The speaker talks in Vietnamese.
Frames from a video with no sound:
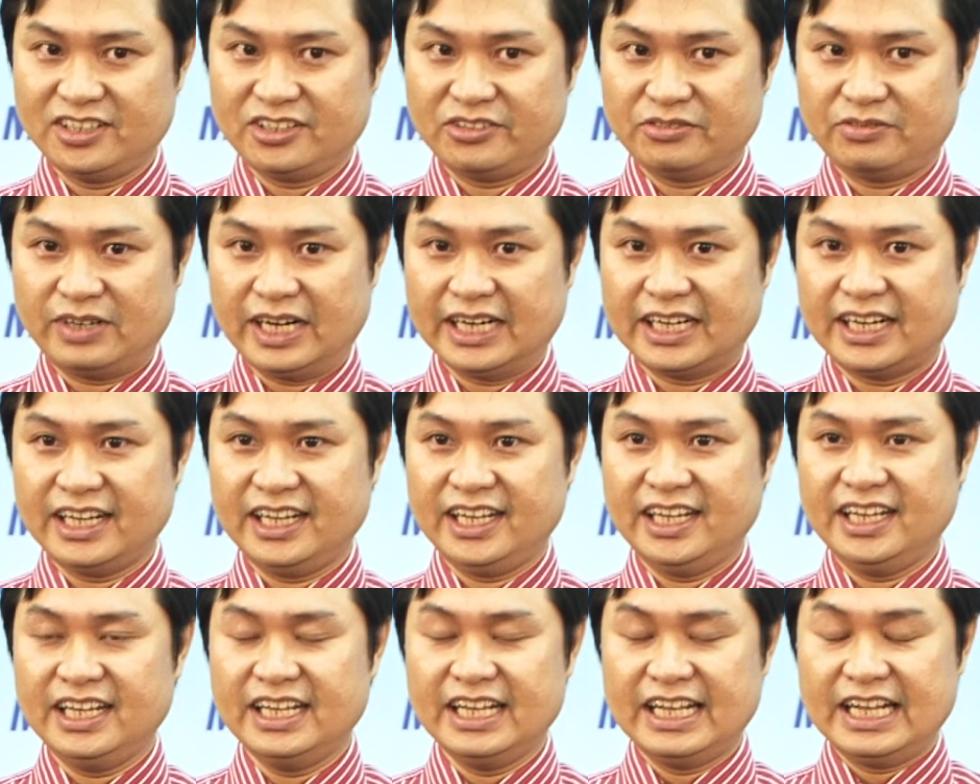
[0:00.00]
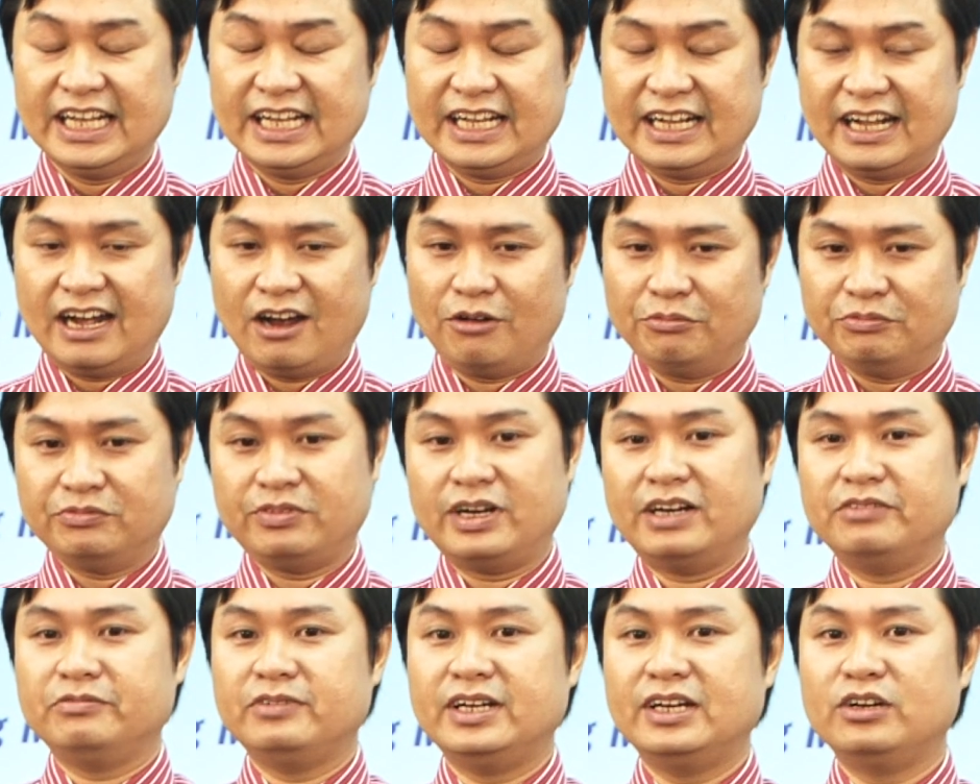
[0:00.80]
và khi học
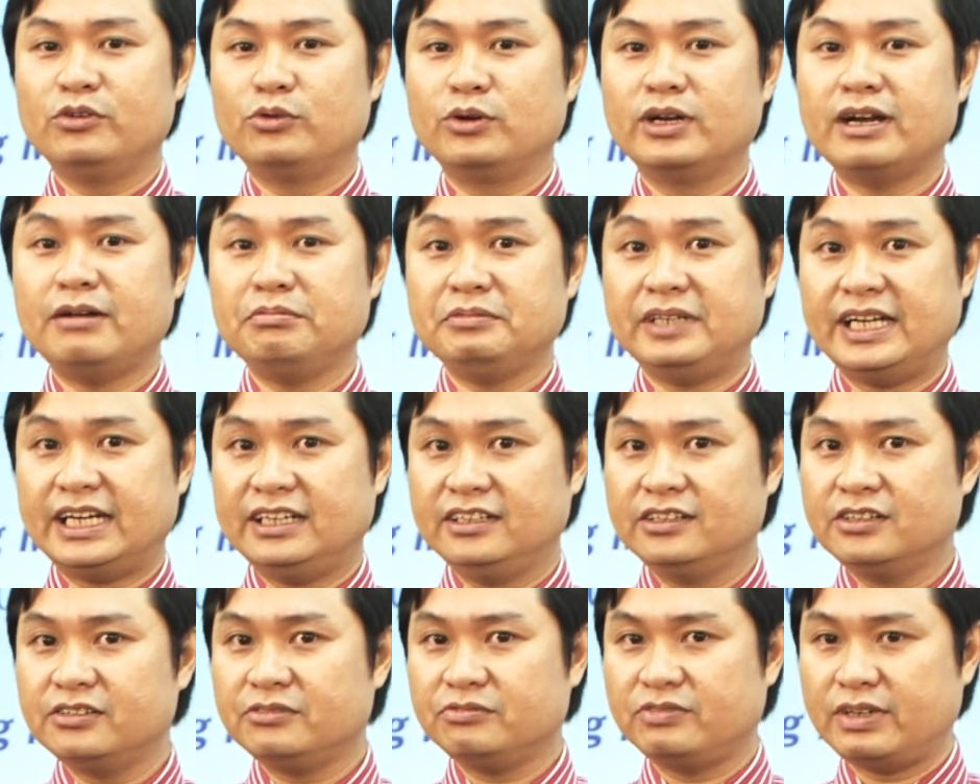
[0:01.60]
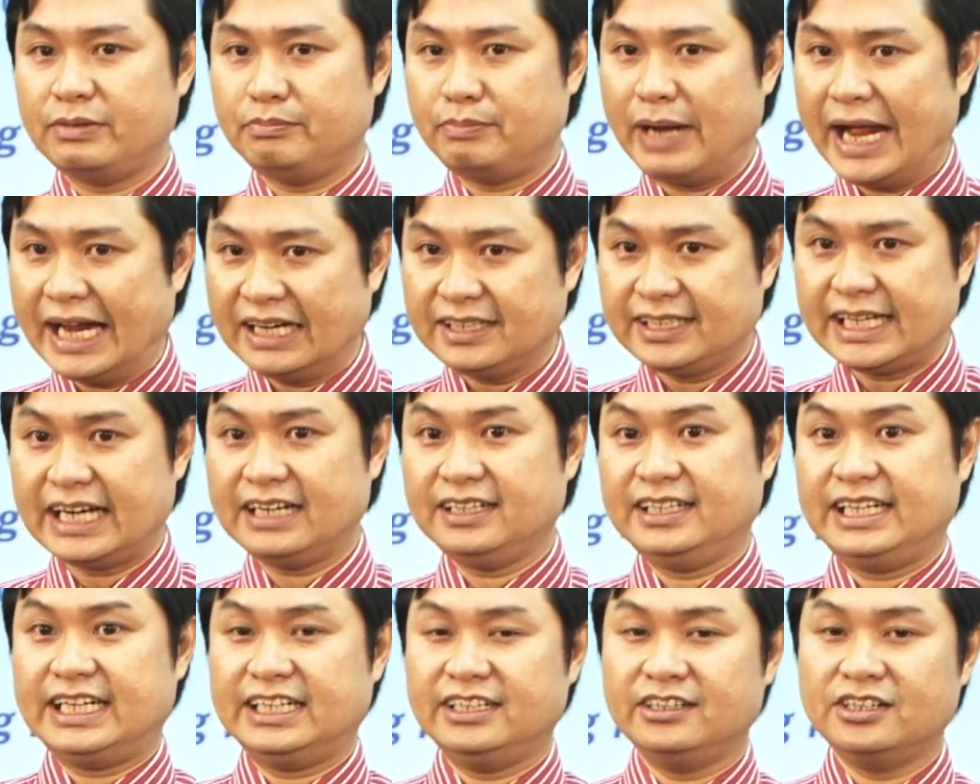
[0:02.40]
phần về nguồn gốc nhà nước về bản
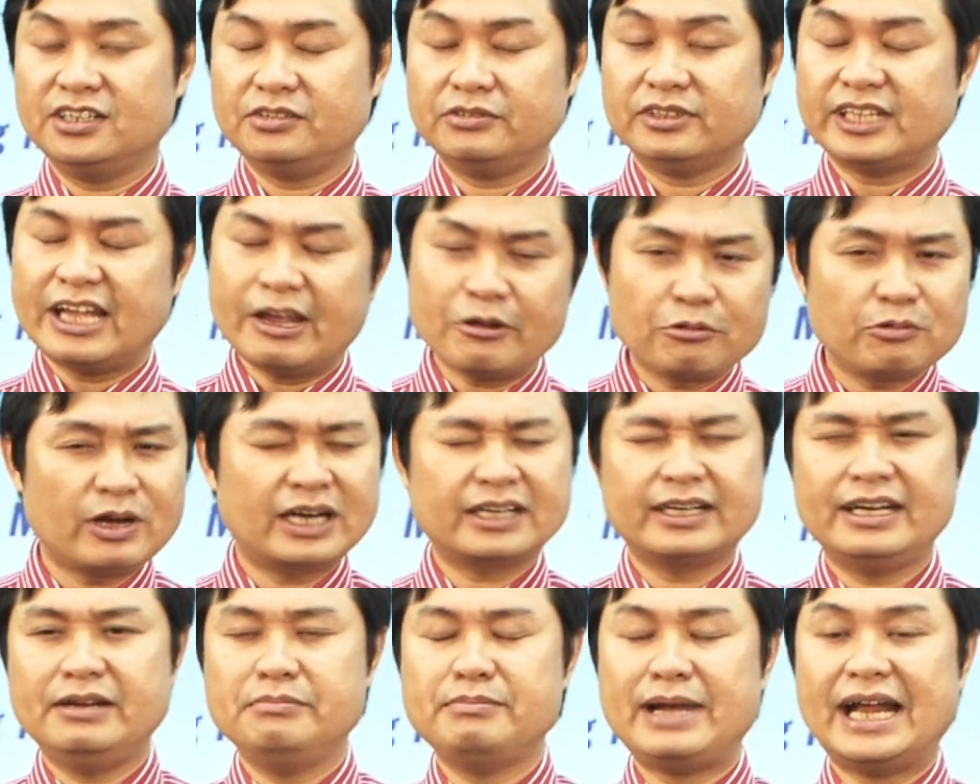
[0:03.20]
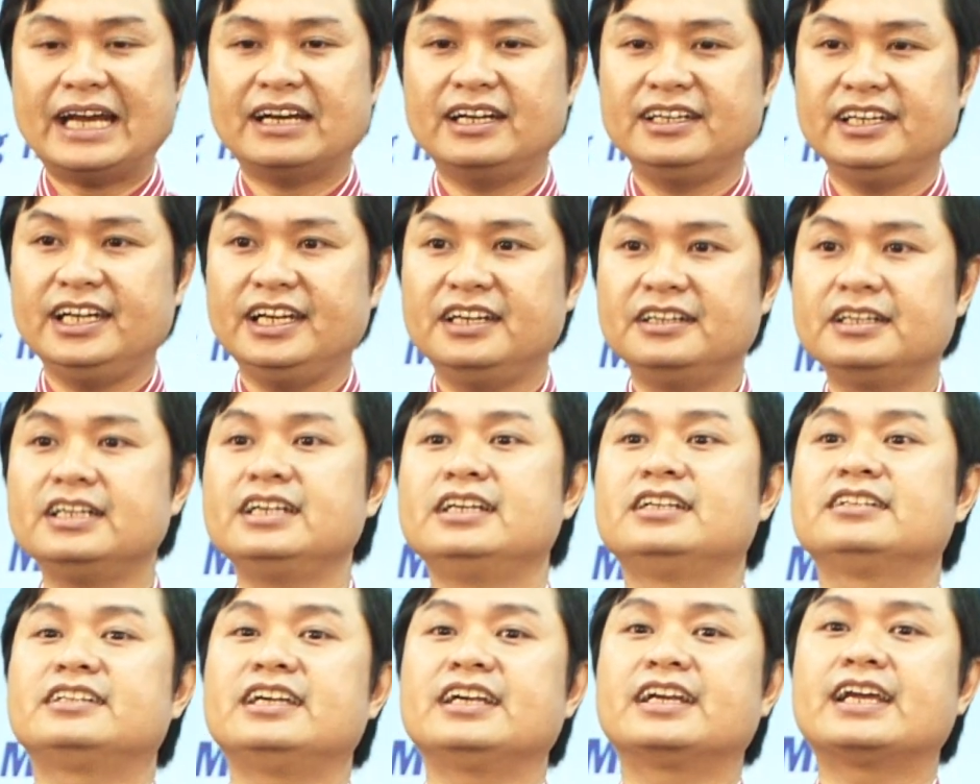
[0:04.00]
chất nhà nước theo quan điểm Mark Lenin
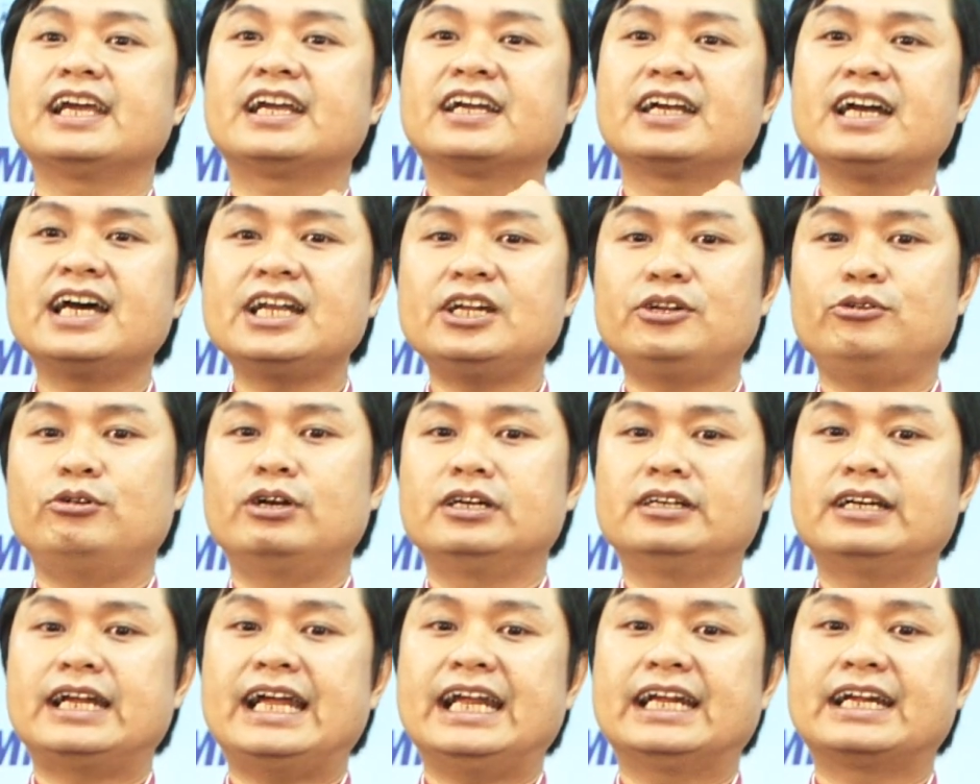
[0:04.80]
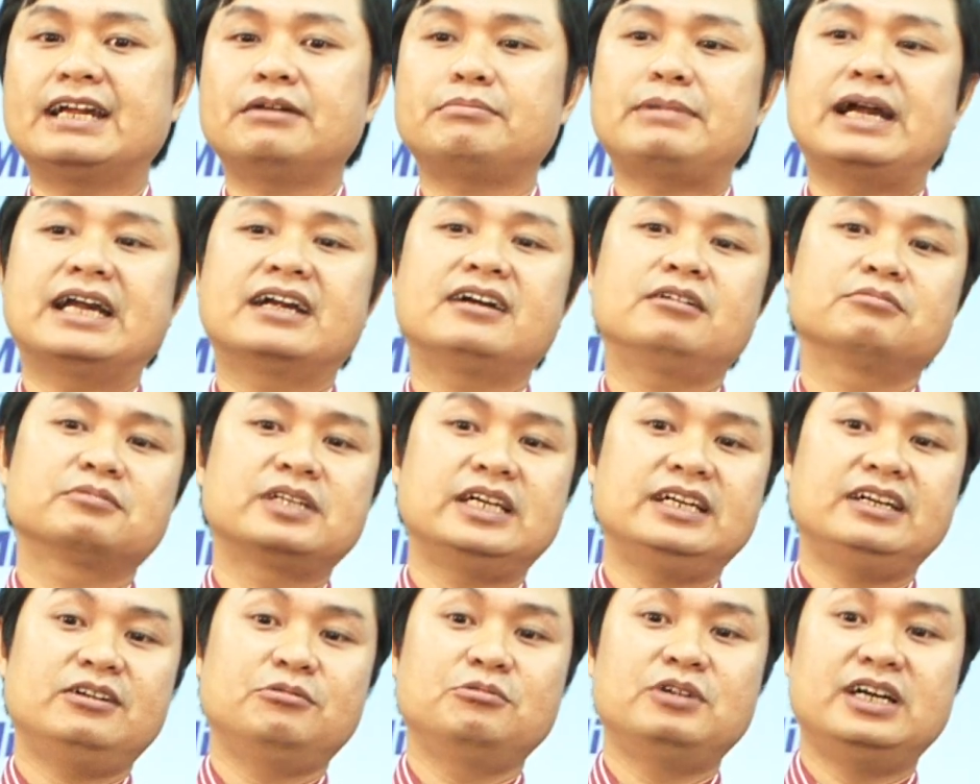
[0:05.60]
thì cái kết luận này các bạn không
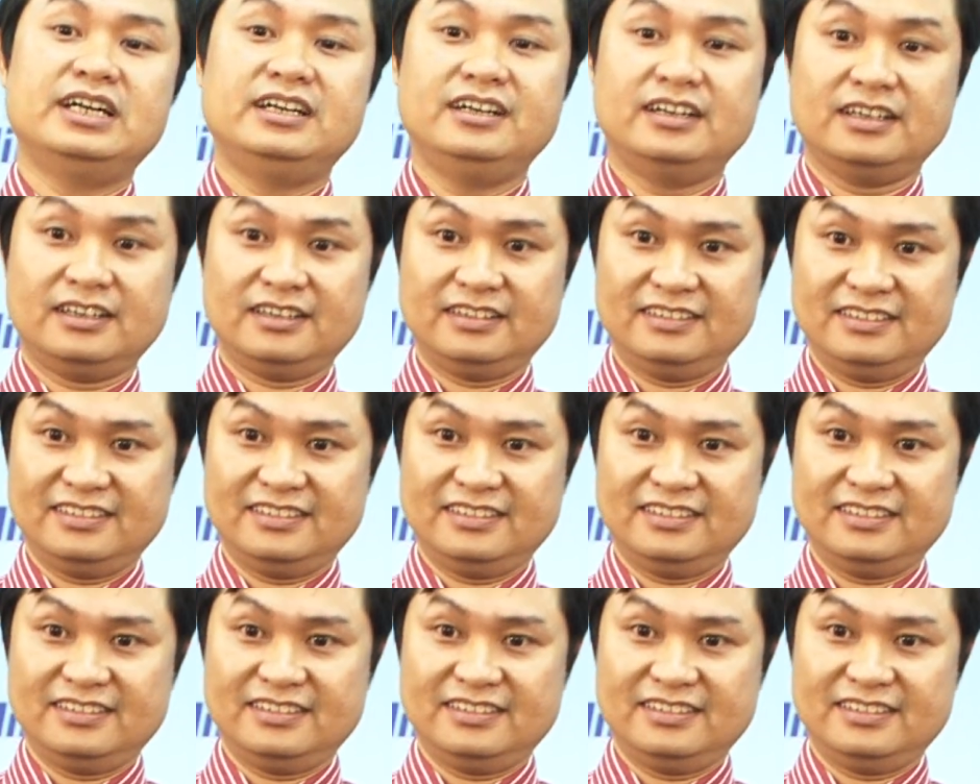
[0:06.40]
thể nào quên được